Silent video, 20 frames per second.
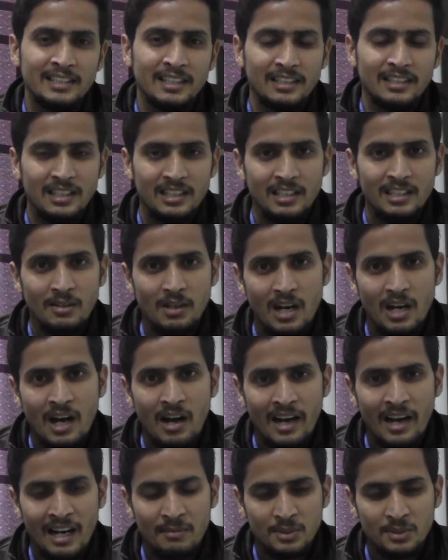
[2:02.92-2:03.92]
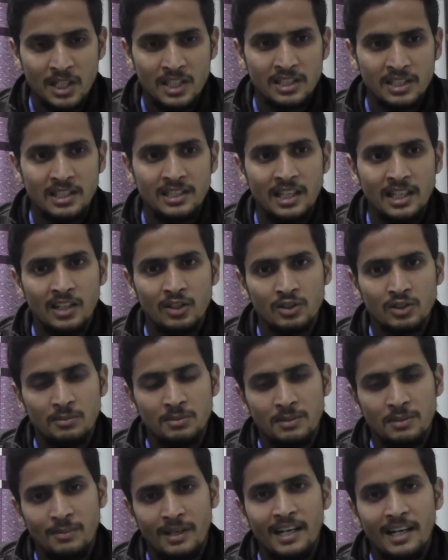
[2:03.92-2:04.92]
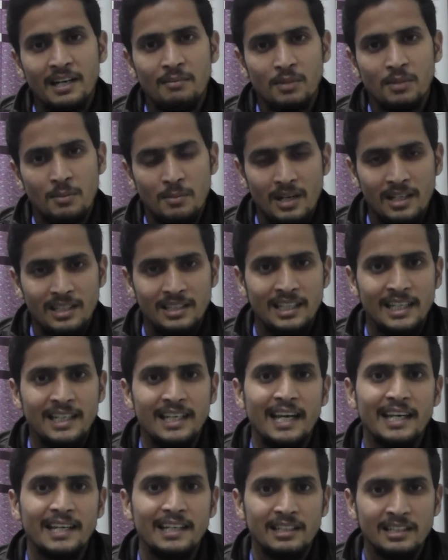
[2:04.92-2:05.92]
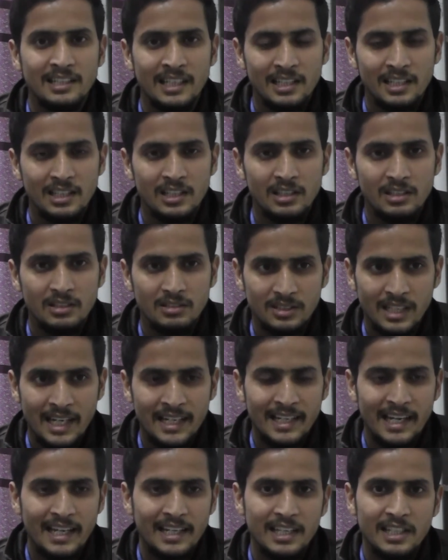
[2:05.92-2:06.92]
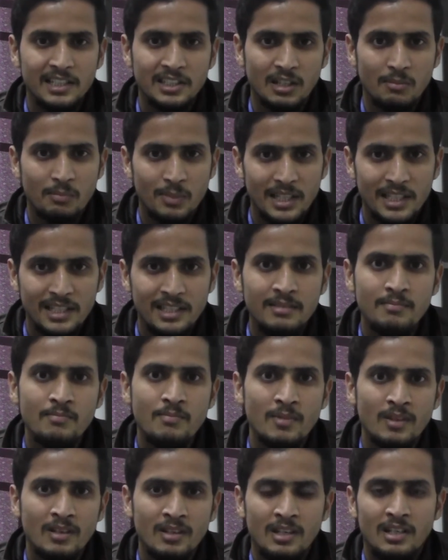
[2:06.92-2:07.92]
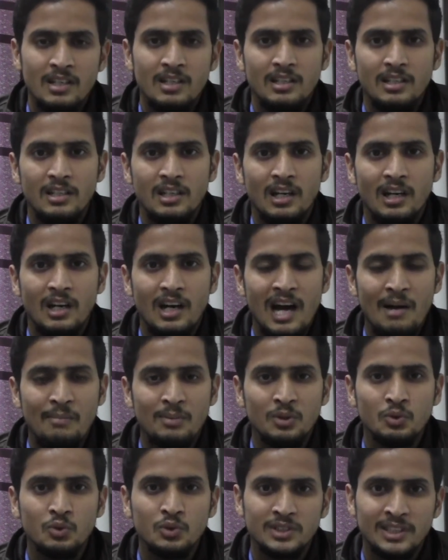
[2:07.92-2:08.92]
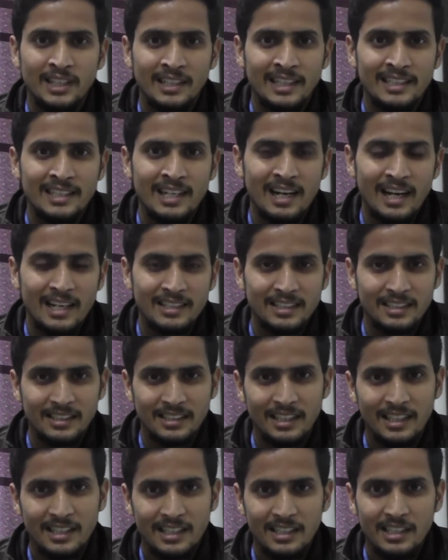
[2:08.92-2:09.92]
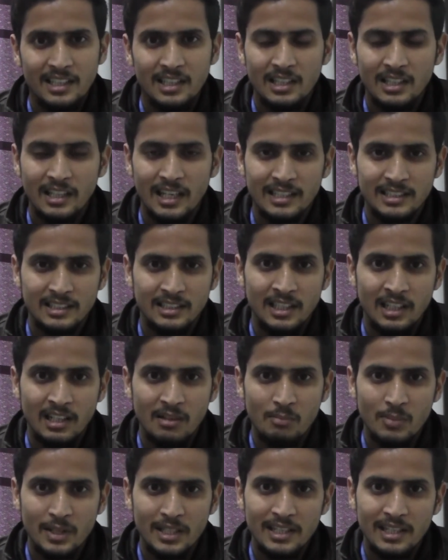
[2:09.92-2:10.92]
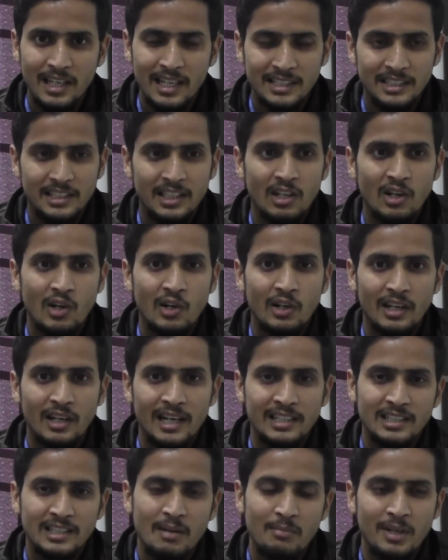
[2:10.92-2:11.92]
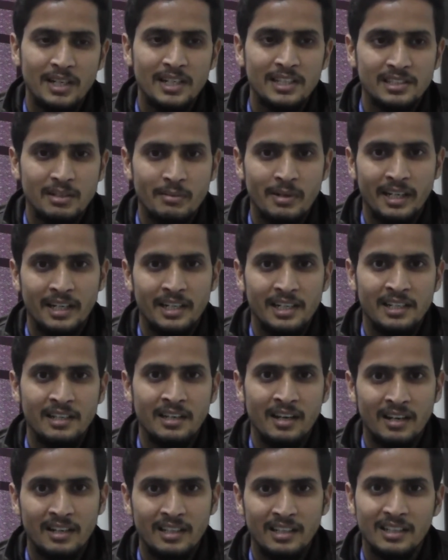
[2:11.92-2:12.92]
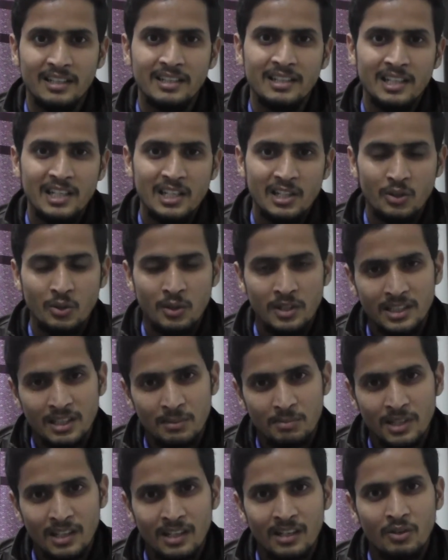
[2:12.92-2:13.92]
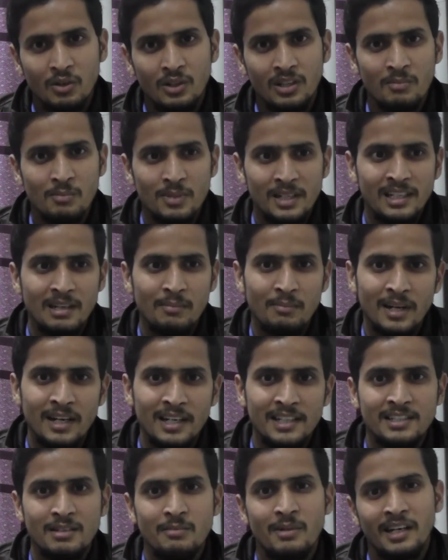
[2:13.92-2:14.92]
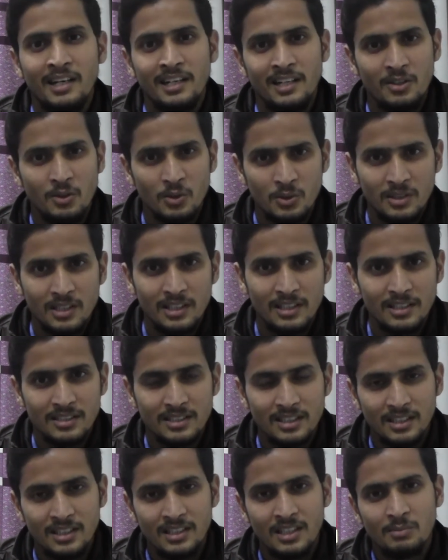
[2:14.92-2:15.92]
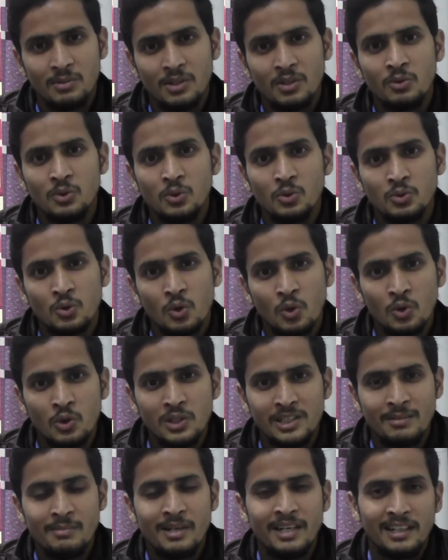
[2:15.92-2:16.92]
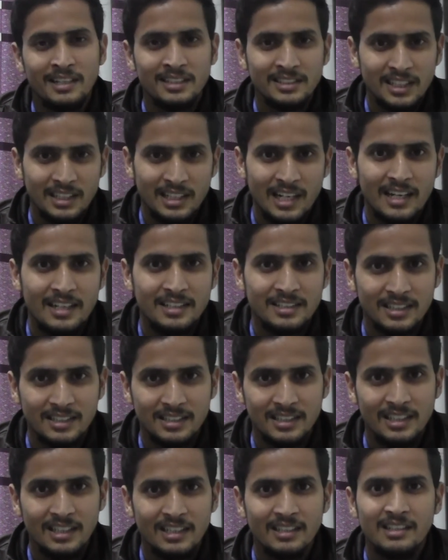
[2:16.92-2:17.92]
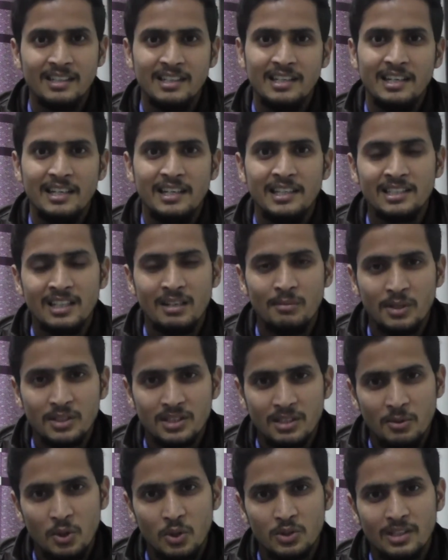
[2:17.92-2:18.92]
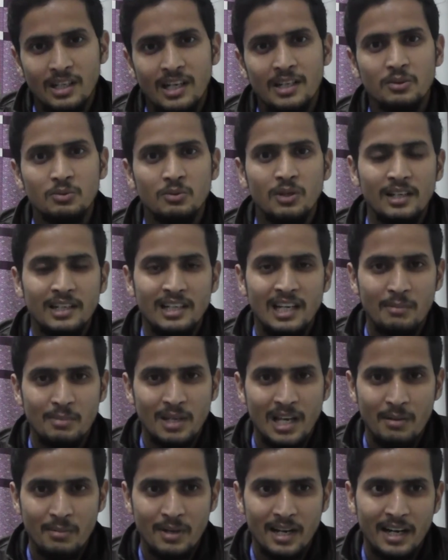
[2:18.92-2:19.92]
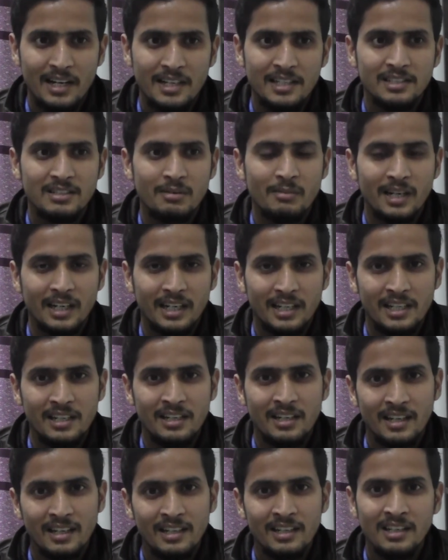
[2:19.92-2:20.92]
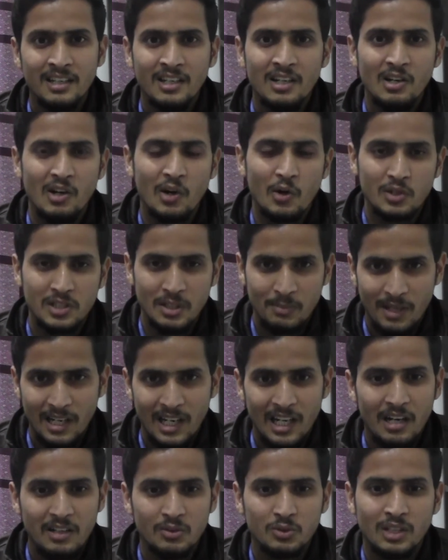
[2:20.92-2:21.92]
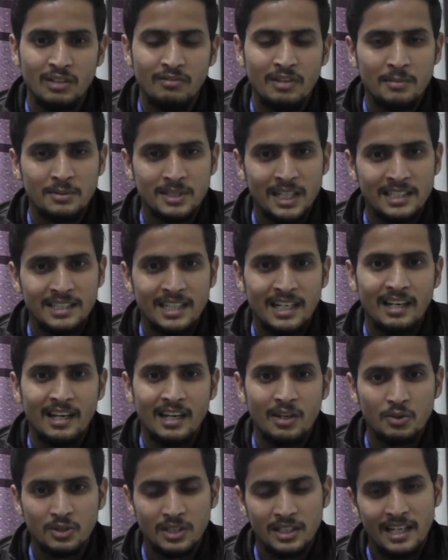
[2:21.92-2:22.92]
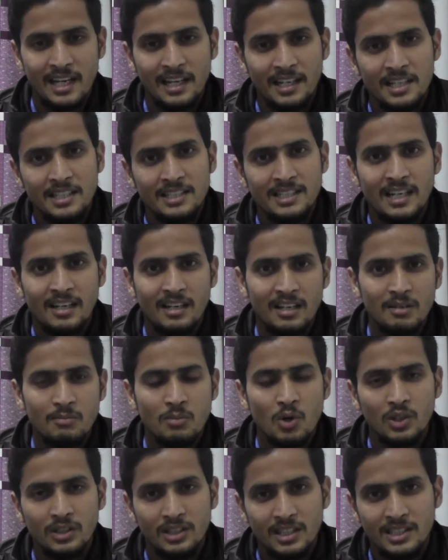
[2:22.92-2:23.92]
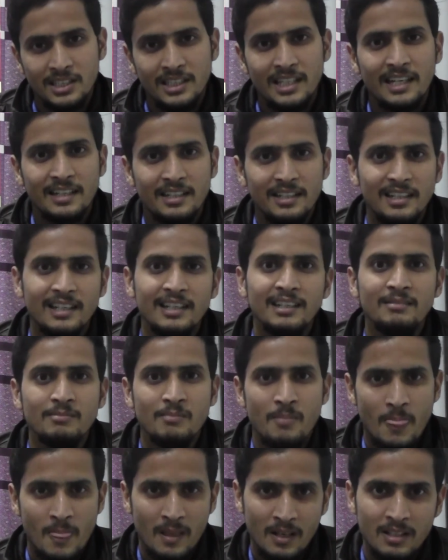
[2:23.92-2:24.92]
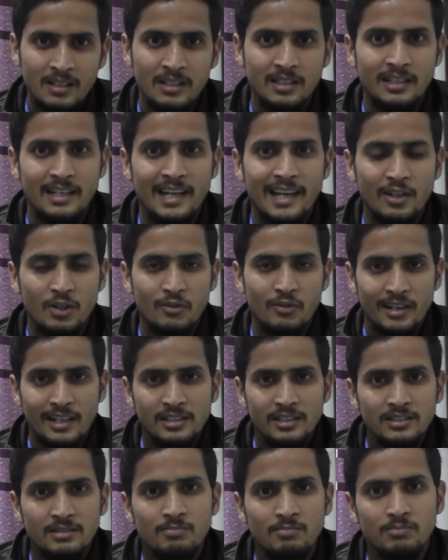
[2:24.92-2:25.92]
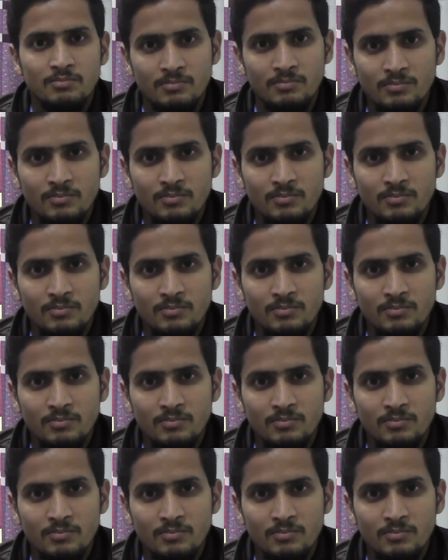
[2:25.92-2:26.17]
सकते हैं ये अगर आप सर्च करिएगा तो सबसे पहले नंबर पर यही आएगी यही साइट आएगी इस कंपनी की आप उससे अंदाज़ा लगा सकते हैं कि कैसी ये कंपनी कैसी है और कैसा अपना डिजिटल मार्केटिंग कर रही है क्योंकि जब तक कोई कंपनी अपना डिजिटल मार्केटिंग खुद नहीं कर सकती तब तक वो दूसरों को डिजिटल मार्केटिंग सिखा नहीं सकती है इसलिए मैं सभी को सलाह दूंगा कि आप यहाँ पे आगे डिजिटल मार्केटिंग करें और उससे पहले उसका वेबसाइट चेक करें उसकी रैंकिंग चेक करें बहुत ही अच्छी रैंकिंग है थैंक यू फ्रेंड्स